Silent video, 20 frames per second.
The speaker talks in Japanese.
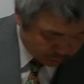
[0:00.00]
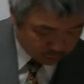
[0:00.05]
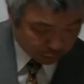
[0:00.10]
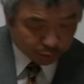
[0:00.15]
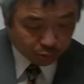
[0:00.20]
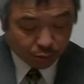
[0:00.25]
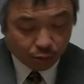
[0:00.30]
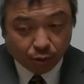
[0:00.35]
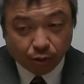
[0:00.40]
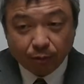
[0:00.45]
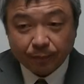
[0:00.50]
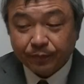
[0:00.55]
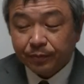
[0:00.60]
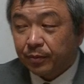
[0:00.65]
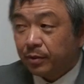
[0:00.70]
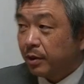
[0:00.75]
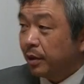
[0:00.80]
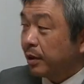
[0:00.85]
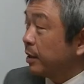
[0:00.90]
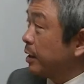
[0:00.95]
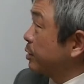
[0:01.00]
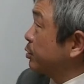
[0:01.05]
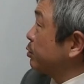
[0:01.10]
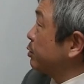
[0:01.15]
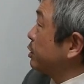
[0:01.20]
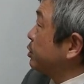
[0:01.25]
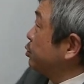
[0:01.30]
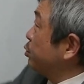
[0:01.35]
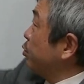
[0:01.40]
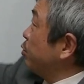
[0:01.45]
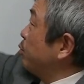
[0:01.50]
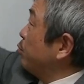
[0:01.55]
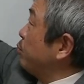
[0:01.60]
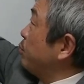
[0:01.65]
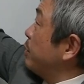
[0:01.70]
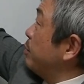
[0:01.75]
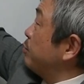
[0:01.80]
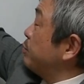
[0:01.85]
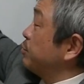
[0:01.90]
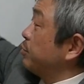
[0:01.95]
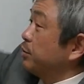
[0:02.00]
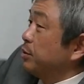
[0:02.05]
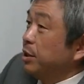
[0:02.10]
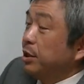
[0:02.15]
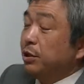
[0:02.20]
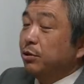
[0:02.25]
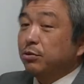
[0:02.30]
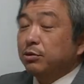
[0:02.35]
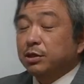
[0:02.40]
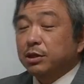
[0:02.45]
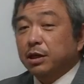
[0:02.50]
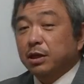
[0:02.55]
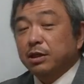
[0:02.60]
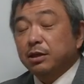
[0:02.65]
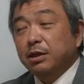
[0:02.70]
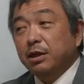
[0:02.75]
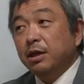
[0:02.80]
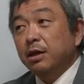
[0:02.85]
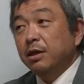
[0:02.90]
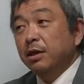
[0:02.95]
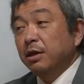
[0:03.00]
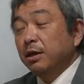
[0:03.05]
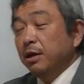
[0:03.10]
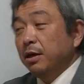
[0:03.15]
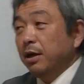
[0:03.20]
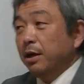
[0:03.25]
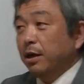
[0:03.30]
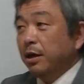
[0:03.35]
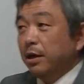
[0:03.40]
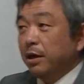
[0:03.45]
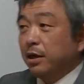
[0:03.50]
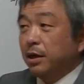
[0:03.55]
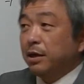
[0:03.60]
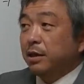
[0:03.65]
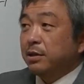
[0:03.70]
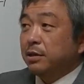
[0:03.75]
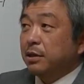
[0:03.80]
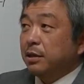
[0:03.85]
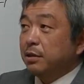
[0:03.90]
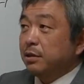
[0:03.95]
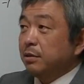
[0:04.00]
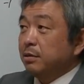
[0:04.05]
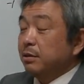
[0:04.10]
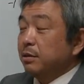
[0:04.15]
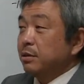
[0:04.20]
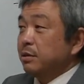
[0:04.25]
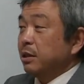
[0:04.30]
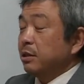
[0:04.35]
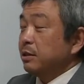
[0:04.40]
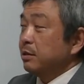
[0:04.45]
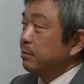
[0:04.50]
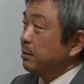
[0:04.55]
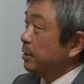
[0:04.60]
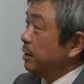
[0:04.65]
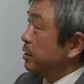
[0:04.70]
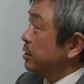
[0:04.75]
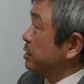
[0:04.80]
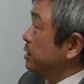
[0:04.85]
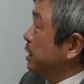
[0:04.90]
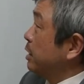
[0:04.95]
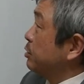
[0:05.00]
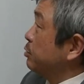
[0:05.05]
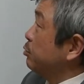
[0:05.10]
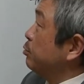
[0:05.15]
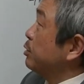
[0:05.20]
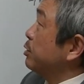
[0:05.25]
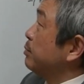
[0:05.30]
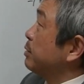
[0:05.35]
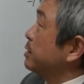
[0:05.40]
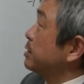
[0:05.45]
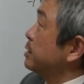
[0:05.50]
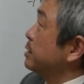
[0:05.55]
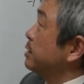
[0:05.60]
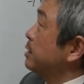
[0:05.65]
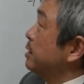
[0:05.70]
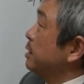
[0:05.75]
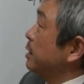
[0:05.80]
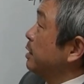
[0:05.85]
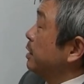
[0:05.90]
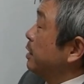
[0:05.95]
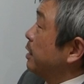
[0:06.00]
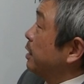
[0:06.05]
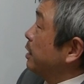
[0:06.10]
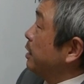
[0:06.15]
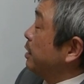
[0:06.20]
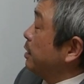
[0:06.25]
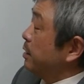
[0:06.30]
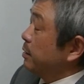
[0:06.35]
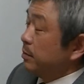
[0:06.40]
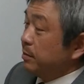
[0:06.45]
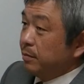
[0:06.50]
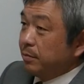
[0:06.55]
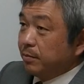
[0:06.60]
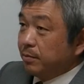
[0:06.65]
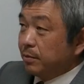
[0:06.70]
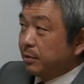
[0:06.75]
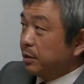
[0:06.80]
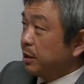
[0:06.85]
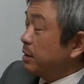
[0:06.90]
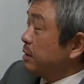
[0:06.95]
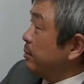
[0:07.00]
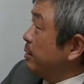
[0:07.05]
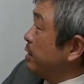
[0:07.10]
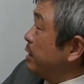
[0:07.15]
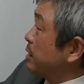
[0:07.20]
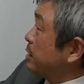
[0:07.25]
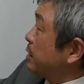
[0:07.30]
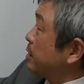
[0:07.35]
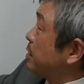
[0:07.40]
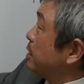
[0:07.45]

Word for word: うことを、えーと、と今日はド・モアブルの定理を使って、えー、説明したいと思います、えー、説明にあたっ